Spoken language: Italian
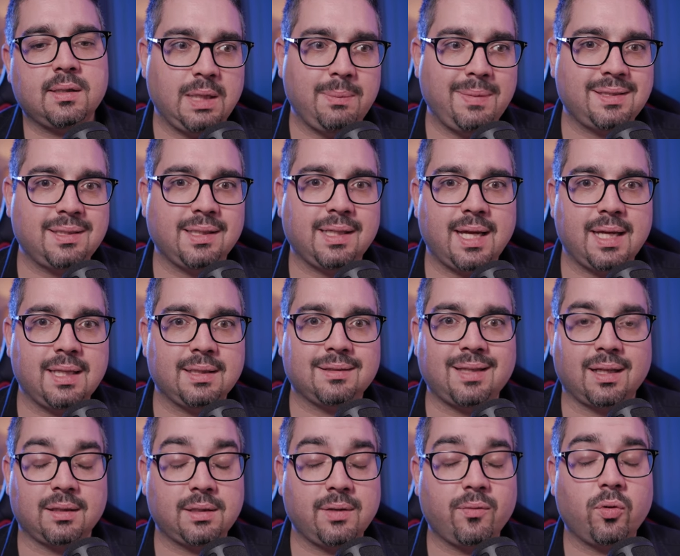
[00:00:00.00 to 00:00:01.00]
limiti che
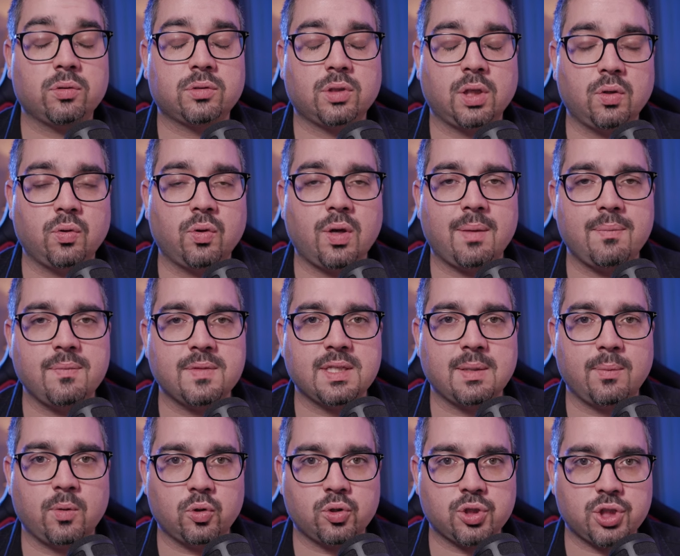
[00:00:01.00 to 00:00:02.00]
tante volte noi
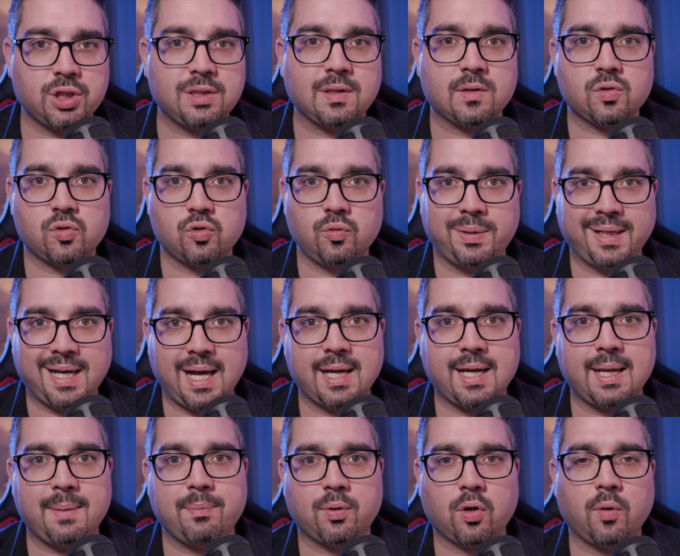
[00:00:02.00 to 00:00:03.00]
siamo riusciti a
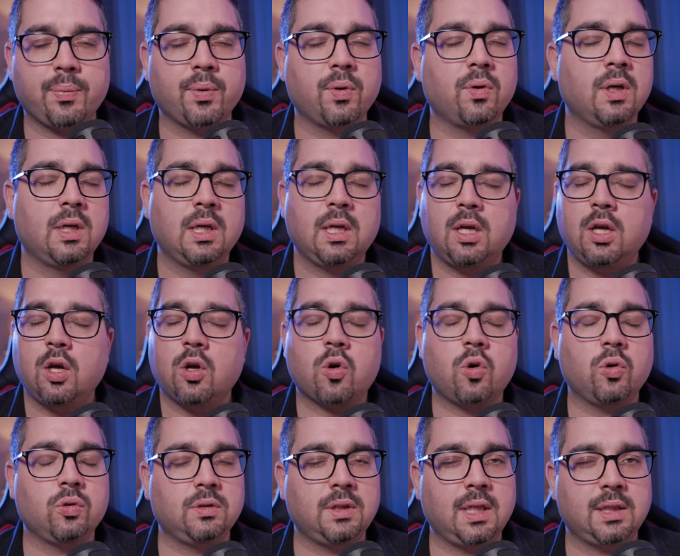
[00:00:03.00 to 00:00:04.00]
superare proprio
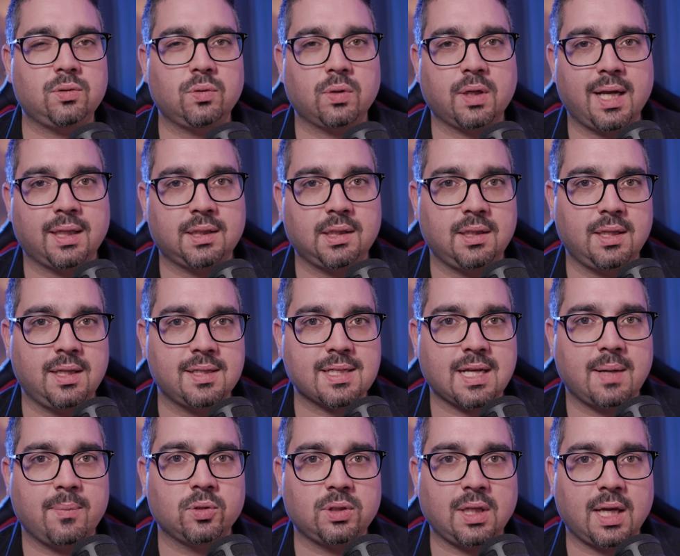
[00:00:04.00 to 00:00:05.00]
con dei trucchetti degli
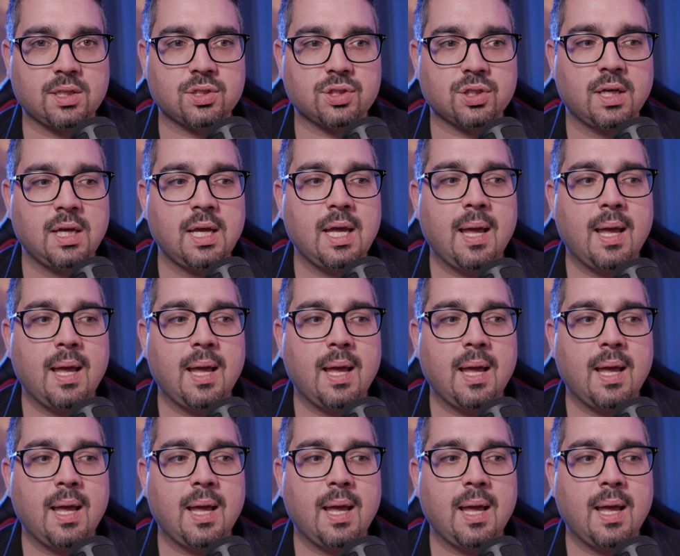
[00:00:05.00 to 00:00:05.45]
escamotaggi.